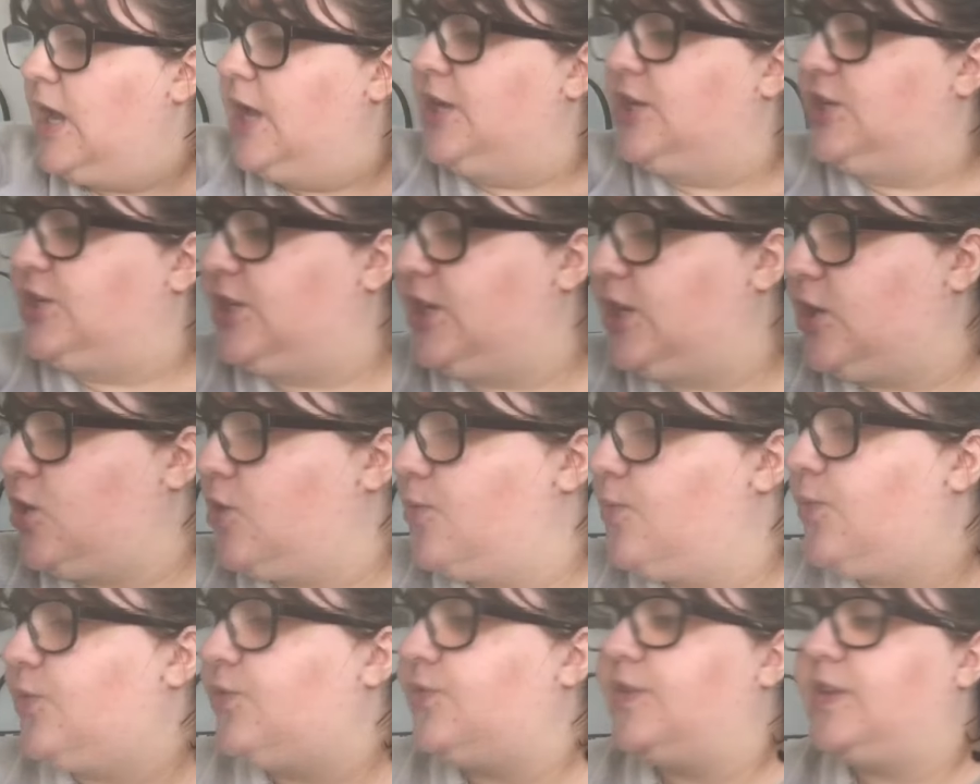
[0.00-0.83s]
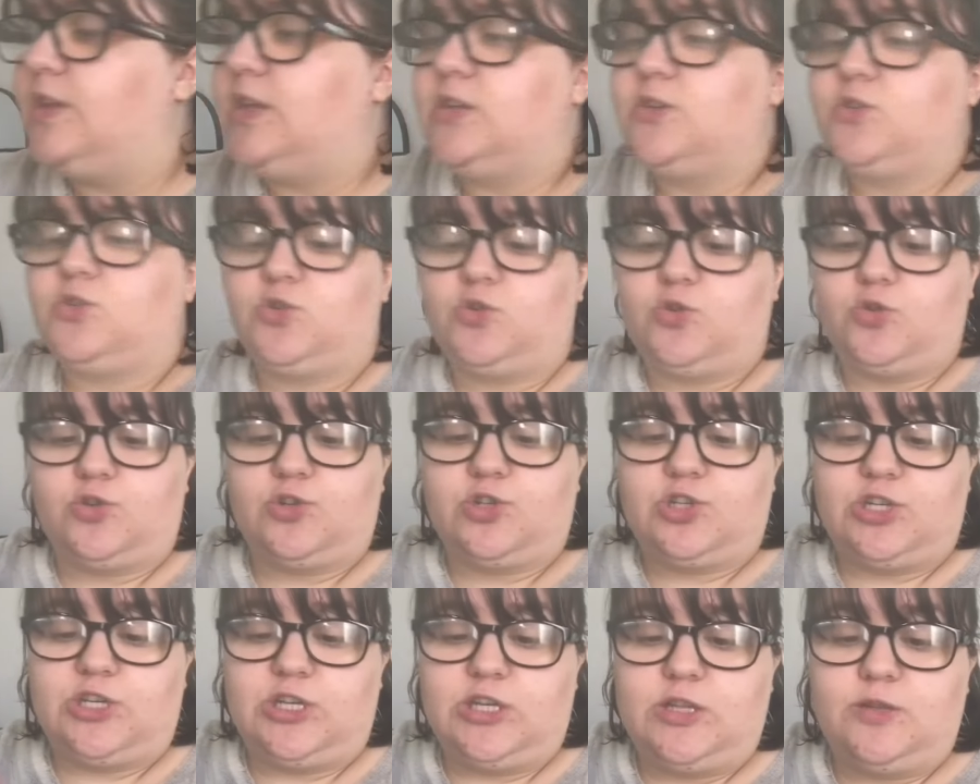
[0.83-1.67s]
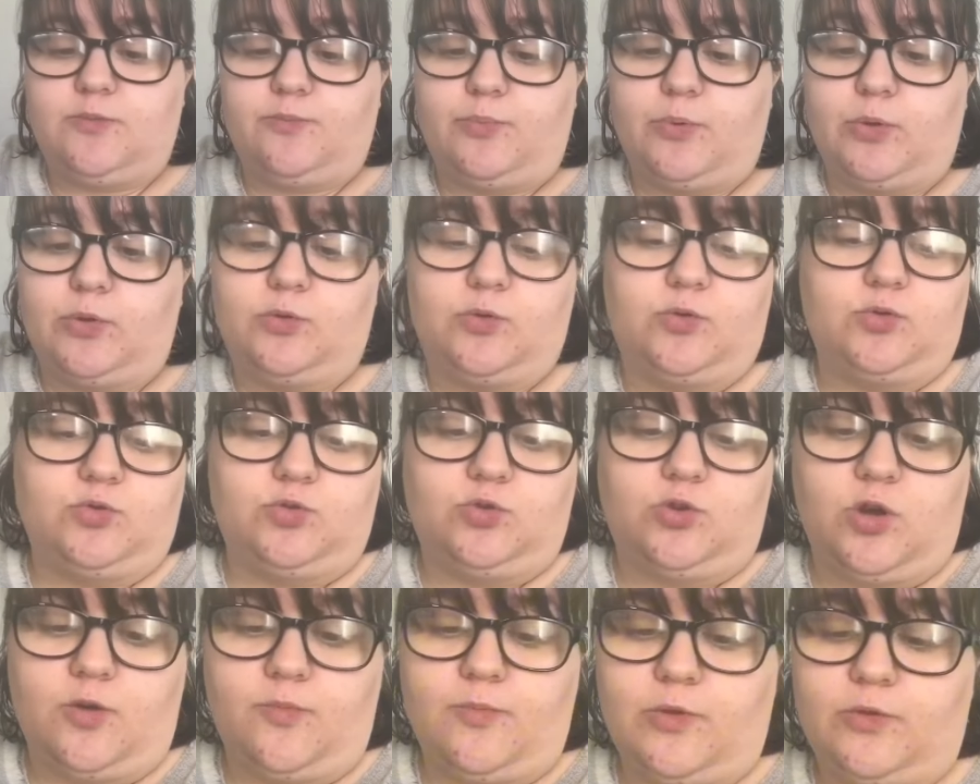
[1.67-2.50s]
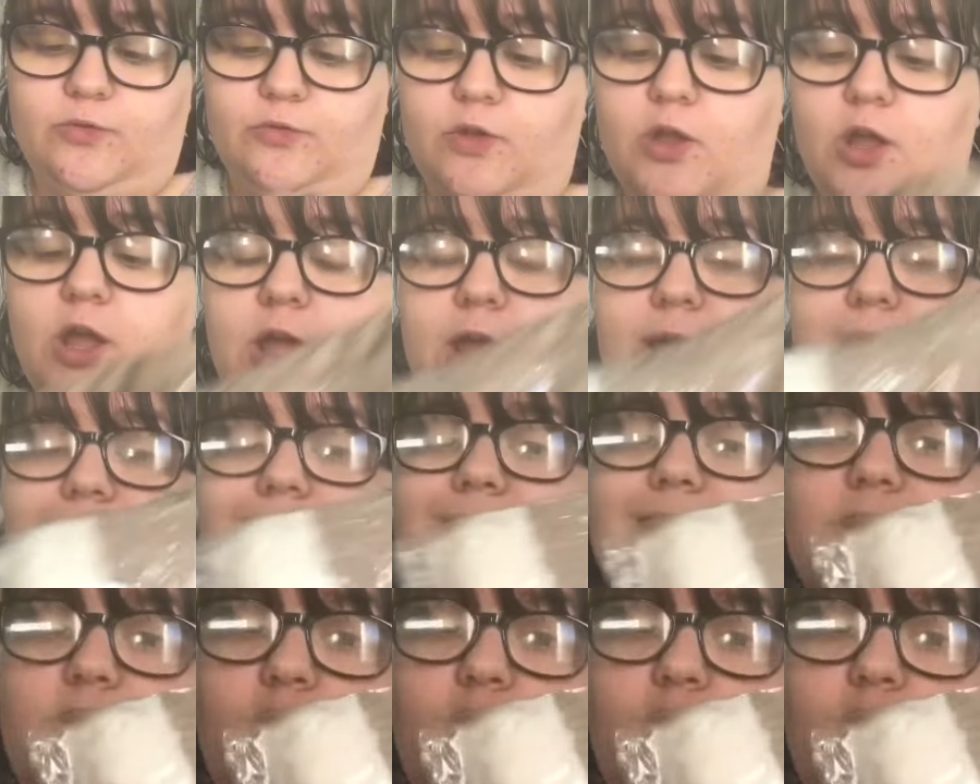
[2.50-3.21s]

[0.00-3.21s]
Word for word: J'ai commandé sur Chine pendant une commande des